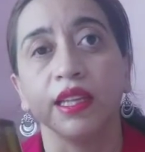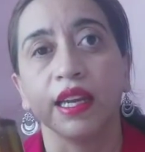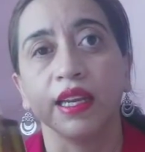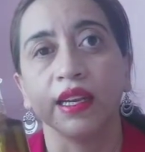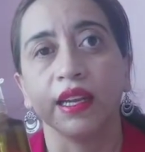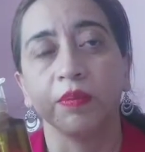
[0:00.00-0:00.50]

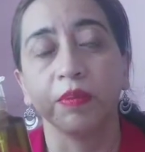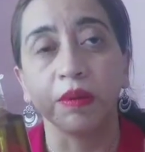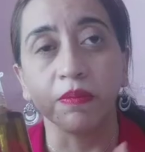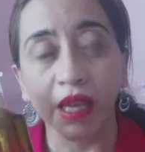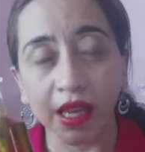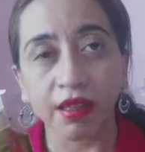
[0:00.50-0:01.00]
tiene
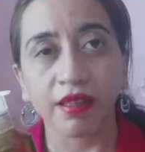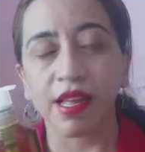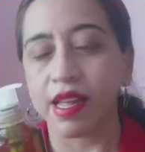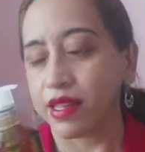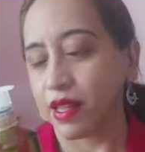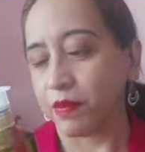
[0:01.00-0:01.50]

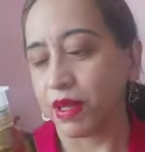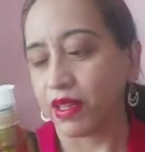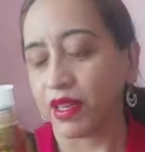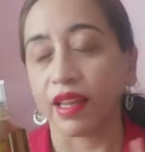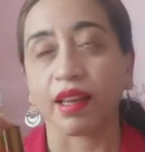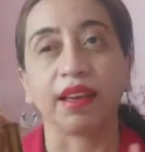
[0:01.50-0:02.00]
pimienta,
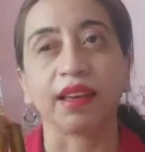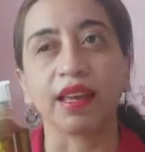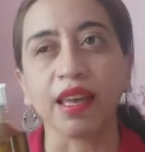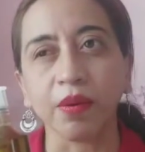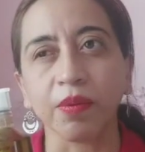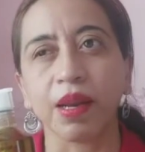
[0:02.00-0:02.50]
también tiene
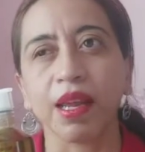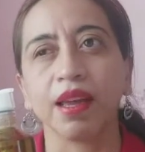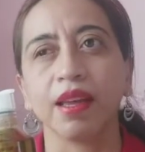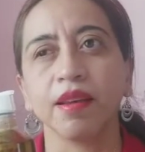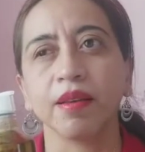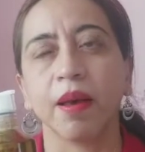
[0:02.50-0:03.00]

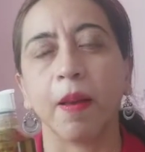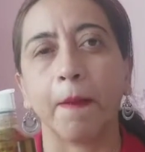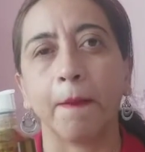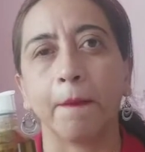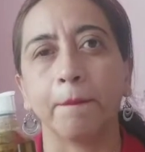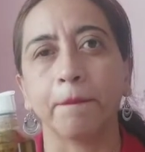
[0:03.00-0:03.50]
jengibre,
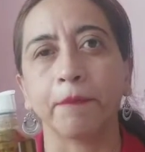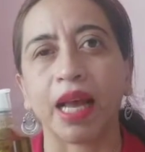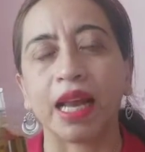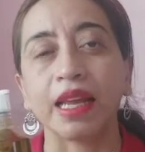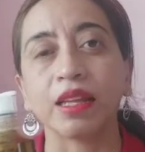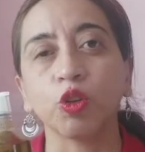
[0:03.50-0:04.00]

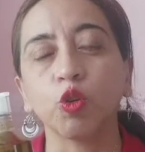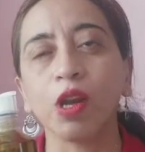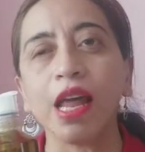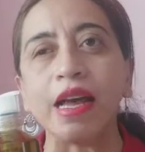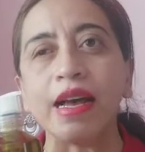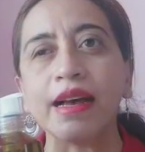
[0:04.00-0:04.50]

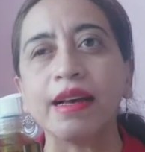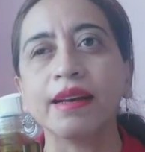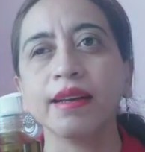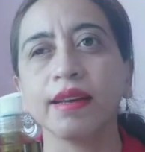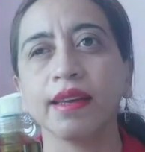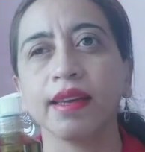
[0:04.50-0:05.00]
caléndula